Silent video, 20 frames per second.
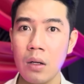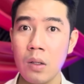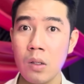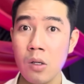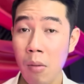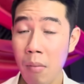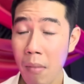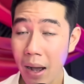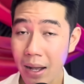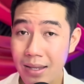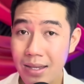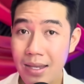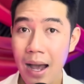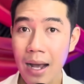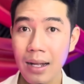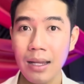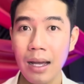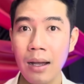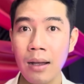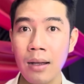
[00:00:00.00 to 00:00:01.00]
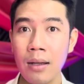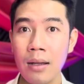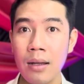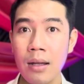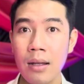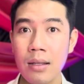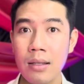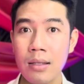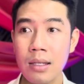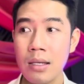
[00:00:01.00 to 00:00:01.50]
nó mới chết hả?
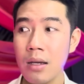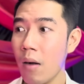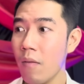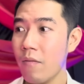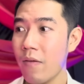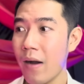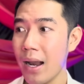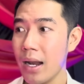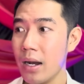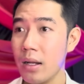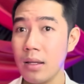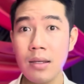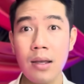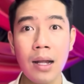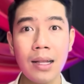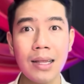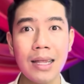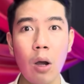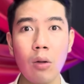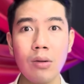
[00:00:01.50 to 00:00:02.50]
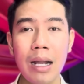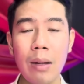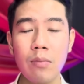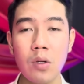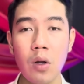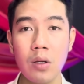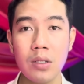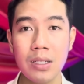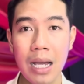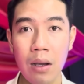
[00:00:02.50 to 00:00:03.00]
Chứ không phải là nó chết lâu năm
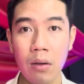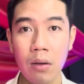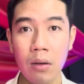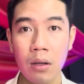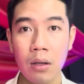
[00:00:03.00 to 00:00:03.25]
rồi sao?